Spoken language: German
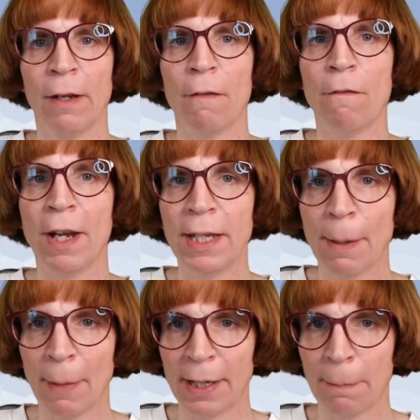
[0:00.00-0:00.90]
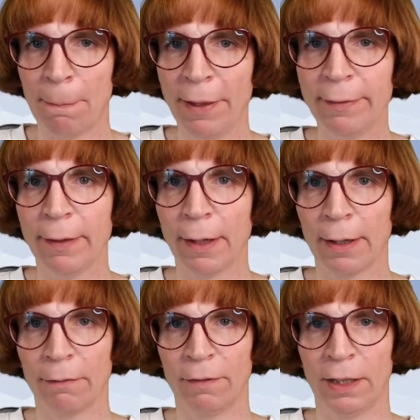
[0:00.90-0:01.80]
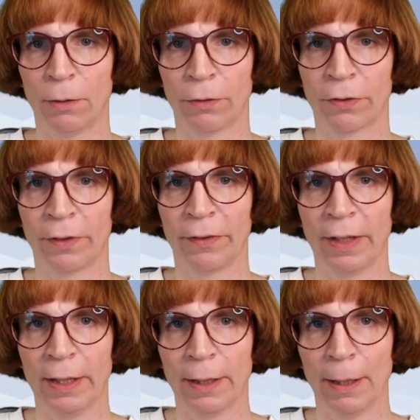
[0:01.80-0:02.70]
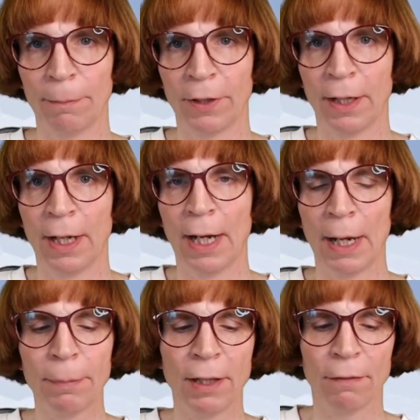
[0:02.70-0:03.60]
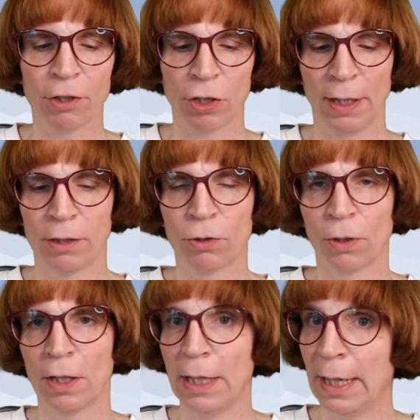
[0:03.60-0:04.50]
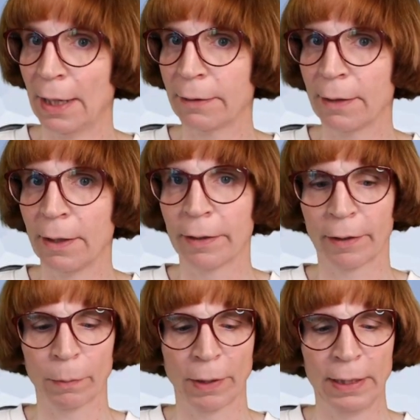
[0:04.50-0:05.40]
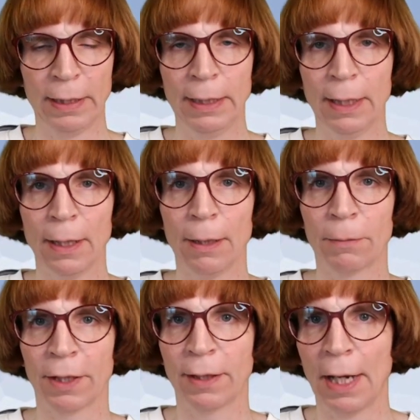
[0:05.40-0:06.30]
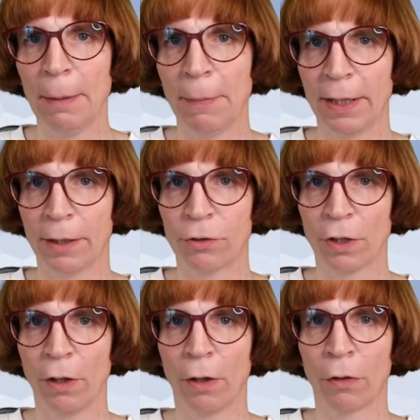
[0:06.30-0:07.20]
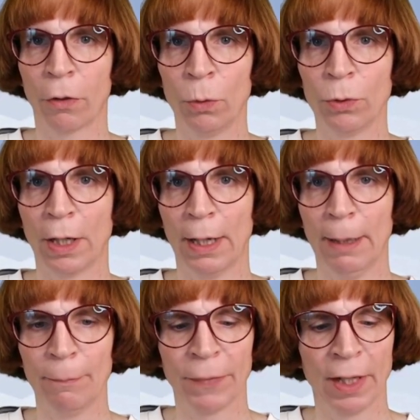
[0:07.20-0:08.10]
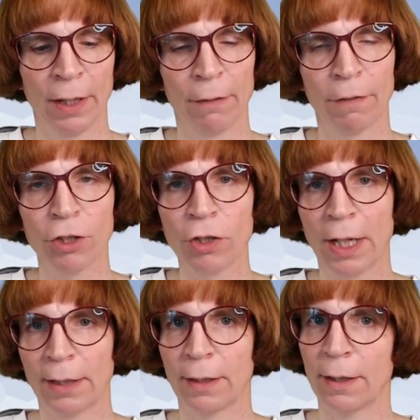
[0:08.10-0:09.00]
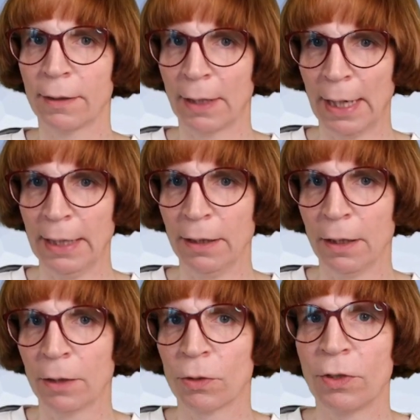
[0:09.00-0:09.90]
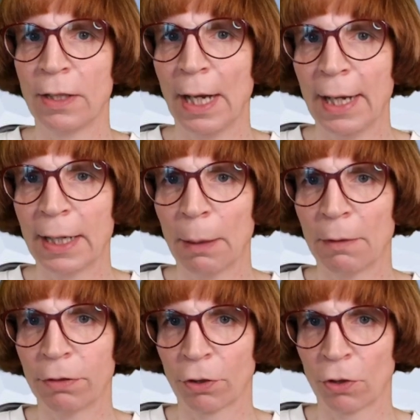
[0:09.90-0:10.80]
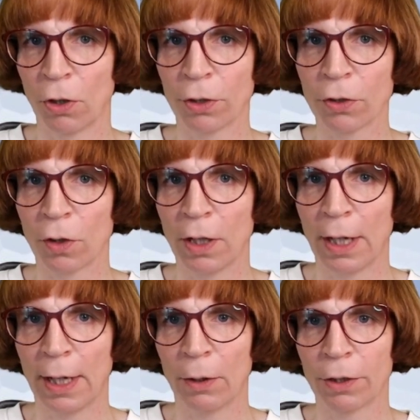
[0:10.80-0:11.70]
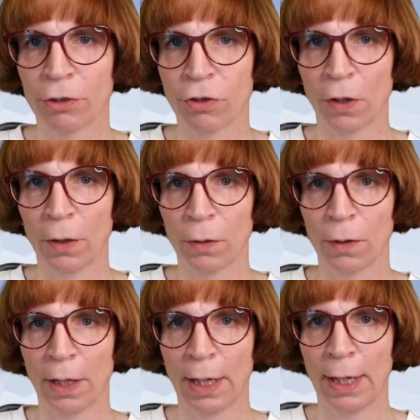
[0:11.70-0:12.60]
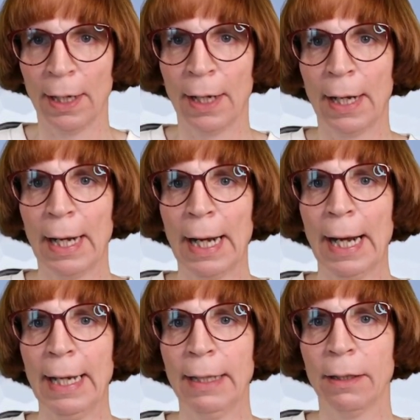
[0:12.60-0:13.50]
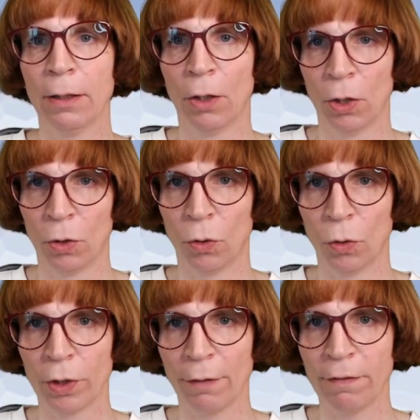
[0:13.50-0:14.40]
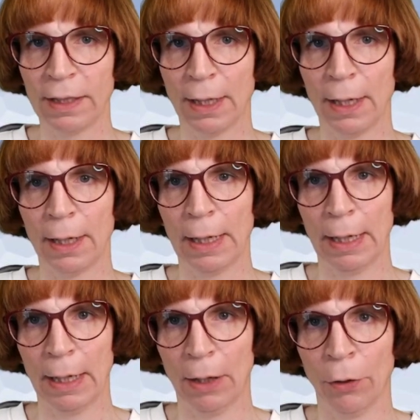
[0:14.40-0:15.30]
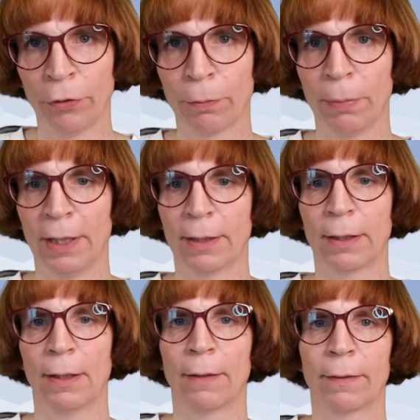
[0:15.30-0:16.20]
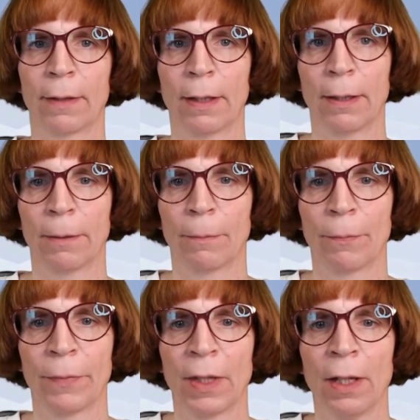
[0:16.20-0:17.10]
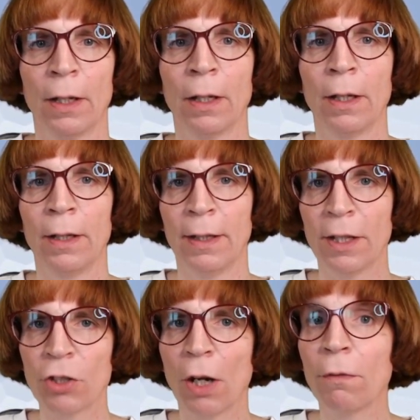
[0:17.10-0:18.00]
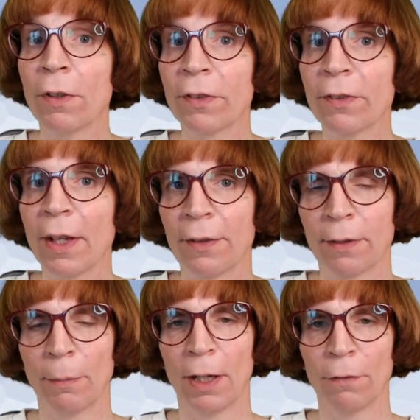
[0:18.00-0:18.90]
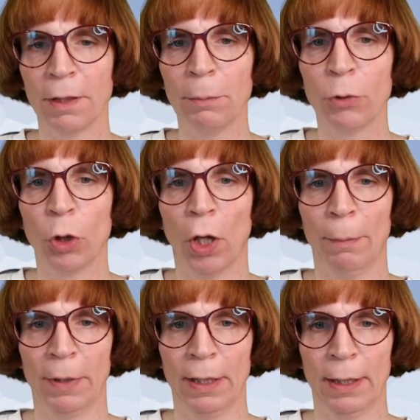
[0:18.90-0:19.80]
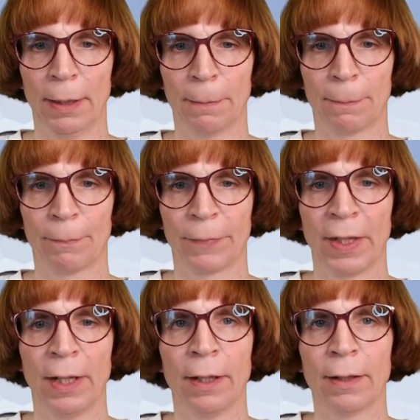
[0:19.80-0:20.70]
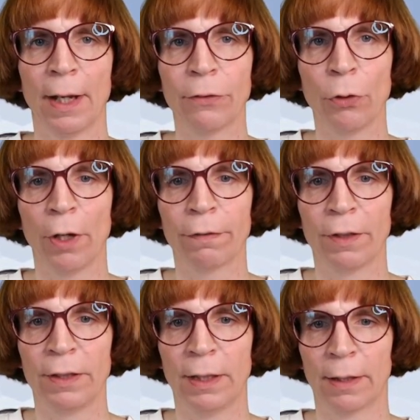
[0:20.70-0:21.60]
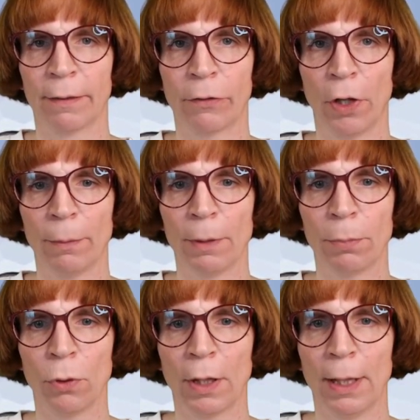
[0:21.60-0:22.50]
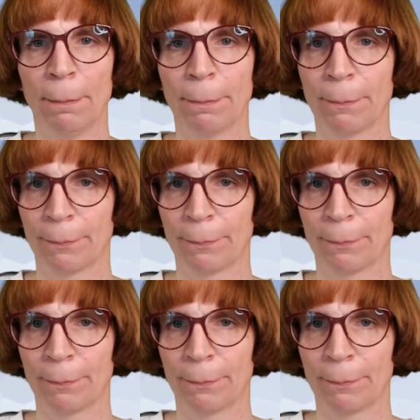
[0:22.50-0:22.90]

Wenn ihr meine bisherigen Videos gesehen habt, habt ihr wahrscheinlich schon gelernt, dass man hier im Dateimanager Thuna versteckte Dateien durch die Eingabe von Ctrl-H oder Steuerung-H ein- oder wieder ausblenden lassen kann. Jetzt schauen wir uns das Ganze mal auf dem Terminal an. Dazu öffne ich hier das Terminal-Programm